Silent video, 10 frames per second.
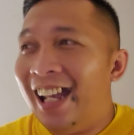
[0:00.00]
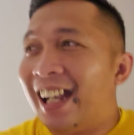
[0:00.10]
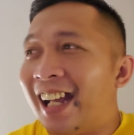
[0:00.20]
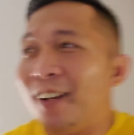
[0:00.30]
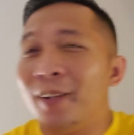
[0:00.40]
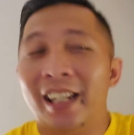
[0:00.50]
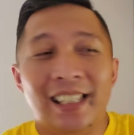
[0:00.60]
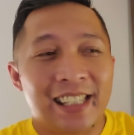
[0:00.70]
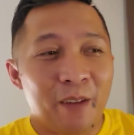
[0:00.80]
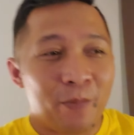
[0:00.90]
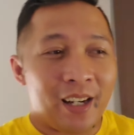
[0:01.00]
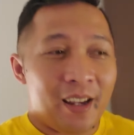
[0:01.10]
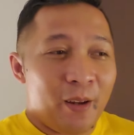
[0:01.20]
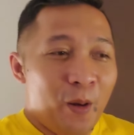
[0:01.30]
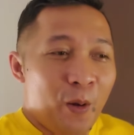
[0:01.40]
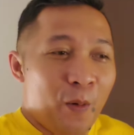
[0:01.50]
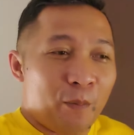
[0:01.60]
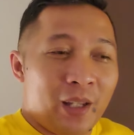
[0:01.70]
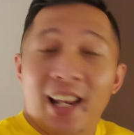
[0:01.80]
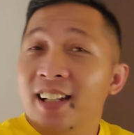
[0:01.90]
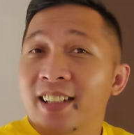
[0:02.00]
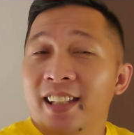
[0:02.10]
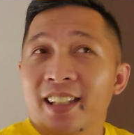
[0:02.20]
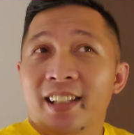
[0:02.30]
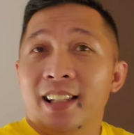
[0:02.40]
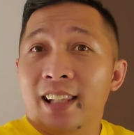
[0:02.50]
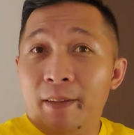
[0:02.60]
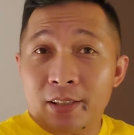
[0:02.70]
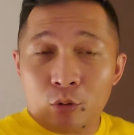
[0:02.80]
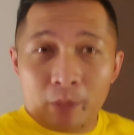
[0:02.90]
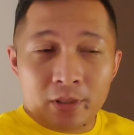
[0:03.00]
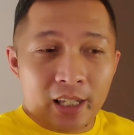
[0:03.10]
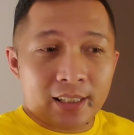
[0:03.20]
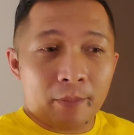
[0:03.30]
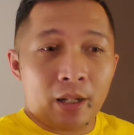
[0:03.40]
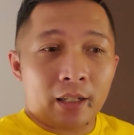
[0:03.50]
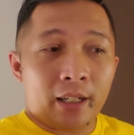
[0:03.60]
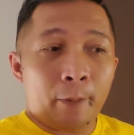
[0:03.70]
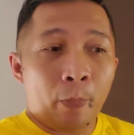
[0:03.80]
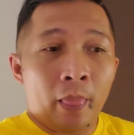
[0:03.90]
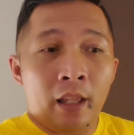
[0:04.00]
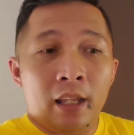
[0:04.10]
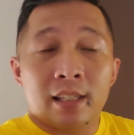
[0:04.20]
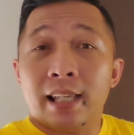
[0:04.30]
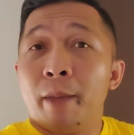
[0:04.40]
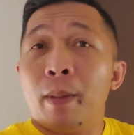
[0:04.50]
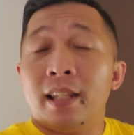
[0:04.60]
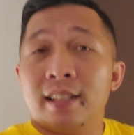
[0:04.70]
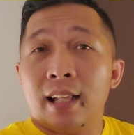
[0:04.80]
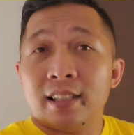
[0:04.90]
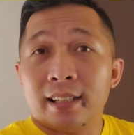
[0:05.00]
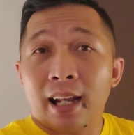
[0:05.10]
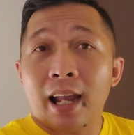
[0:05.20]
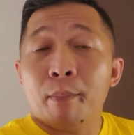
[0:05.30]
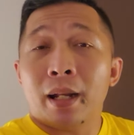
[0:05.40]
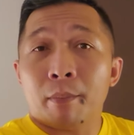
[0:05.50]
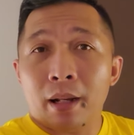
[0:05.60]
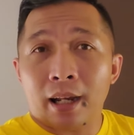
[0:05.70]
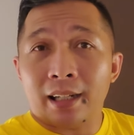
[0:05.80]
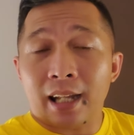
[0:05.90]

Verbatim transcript: Karena begini, saya pernah bilang di live stream saya, saya bilang gini, saya paling senang sedekah bareng-barengan.